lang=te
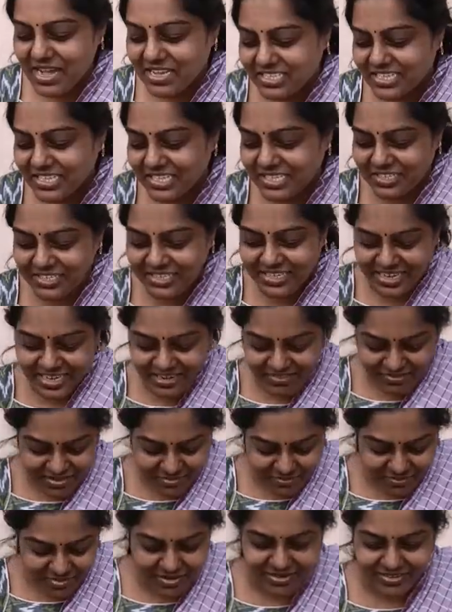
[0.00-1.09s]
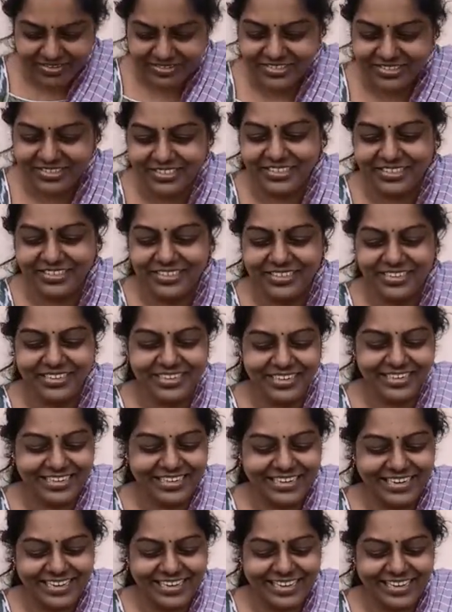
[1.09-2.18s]
కదా హాలిడేస్లో మన సొంత ప్లేసెస్కి
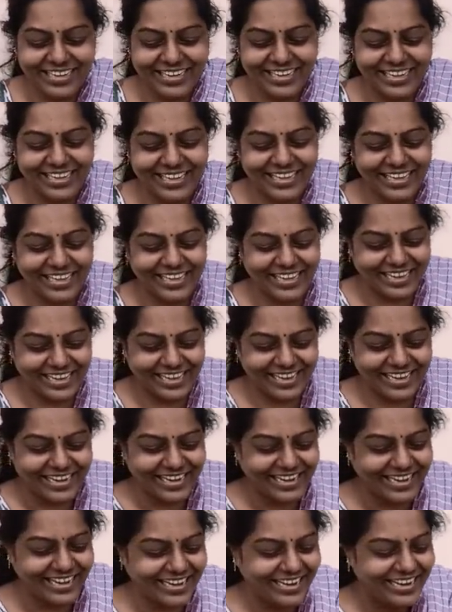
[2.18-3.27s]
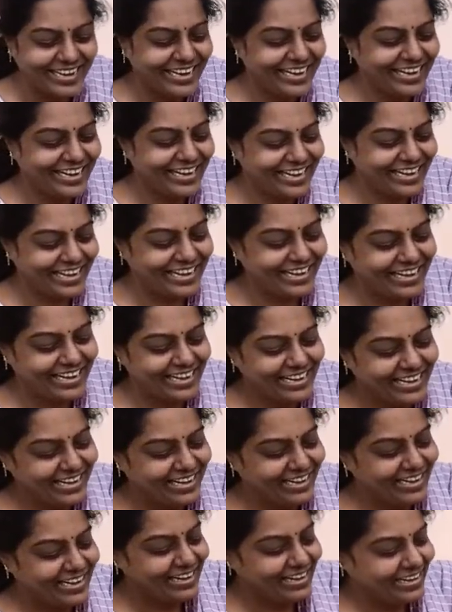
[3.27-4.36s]
వెళ్తే మళ్ళీ వెళ్ళే
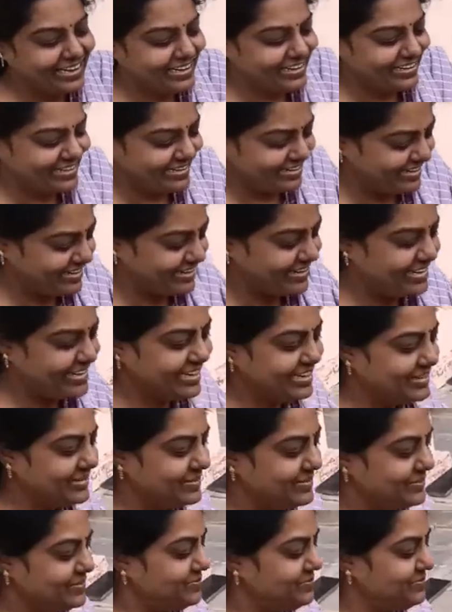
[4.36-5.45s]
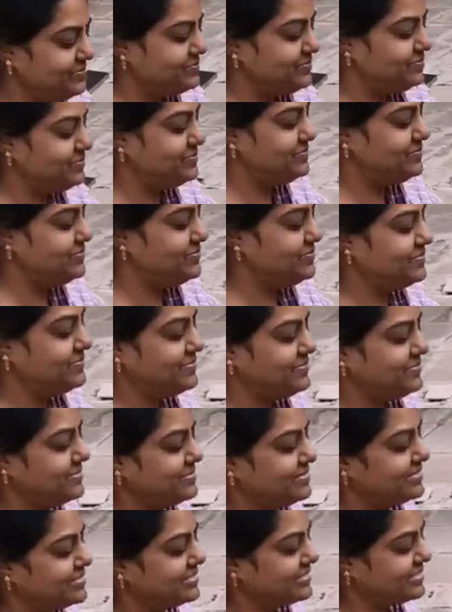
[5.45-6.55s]
వరకు ఇవే మనకి జ్ఞాపకాలు అనమాట మన
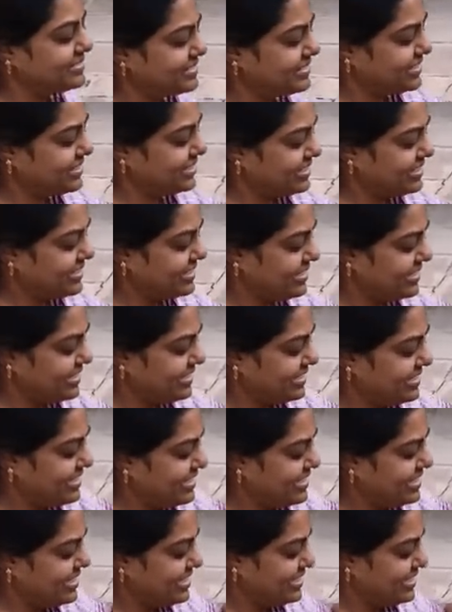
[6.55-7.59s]
వాళ్ళని చూసుకునే వరకు